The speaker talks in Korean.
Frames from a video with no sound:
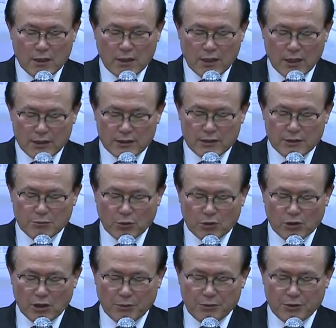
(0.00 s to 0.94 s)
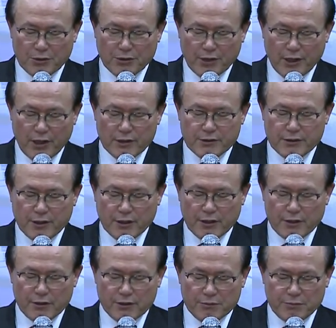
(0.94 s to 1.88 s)
가지 못하면 내
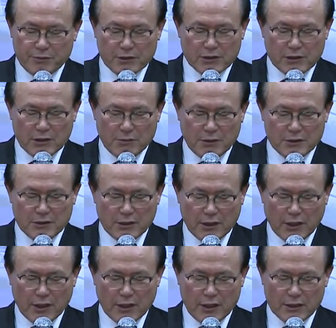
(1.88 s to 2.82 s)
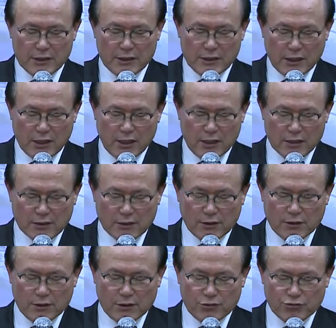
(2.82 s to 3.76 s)
생애는 비참한 생애가 아니냐.
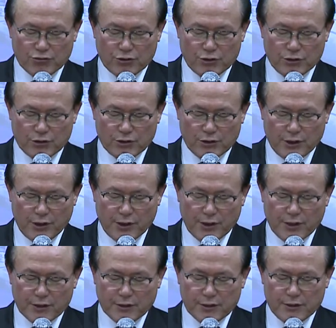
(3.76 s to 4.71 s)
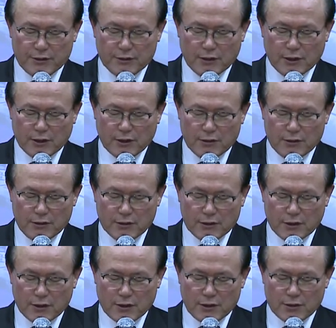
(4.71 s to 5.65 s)
그러니 죽기 전에 그 나라를
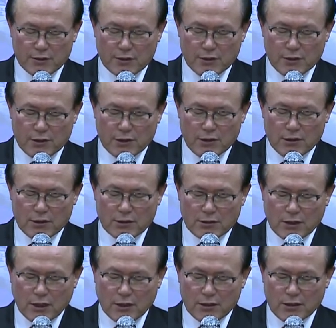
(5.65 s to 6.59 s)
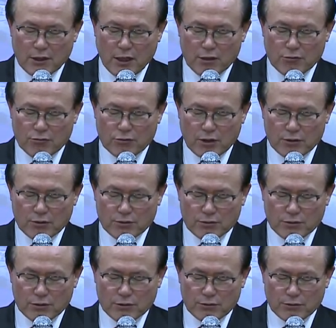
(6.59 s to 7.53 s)
찾아서 단
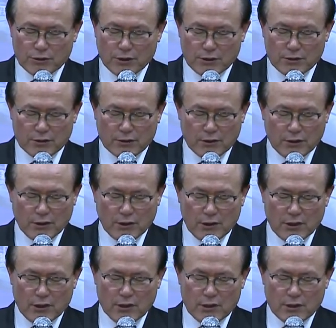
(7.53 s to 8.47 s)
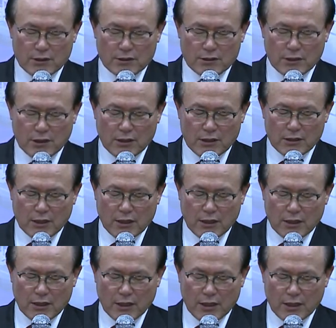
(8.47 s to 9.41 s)
하루라도 그곳에서
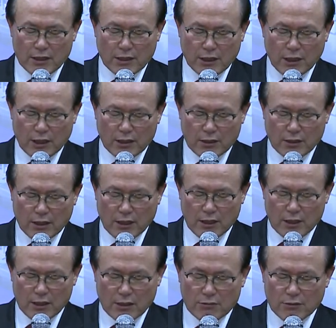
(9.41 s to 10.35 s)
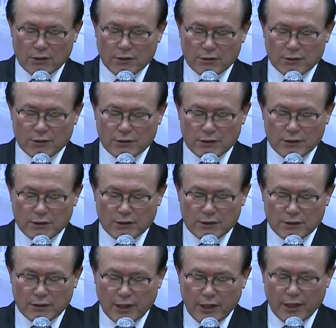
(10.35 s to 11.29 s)
살다 가야 되겠다라고 하는 것이
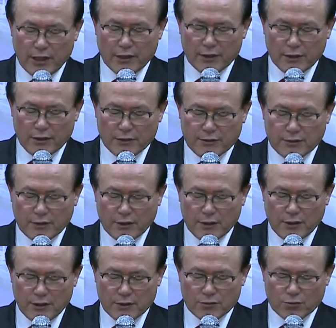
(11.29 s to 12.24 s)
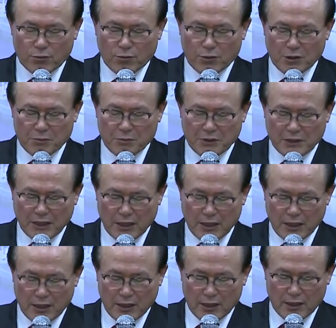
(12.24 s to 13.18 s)
내 일생의
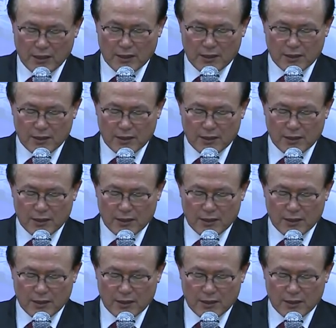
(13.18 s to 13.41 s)
소원입니다.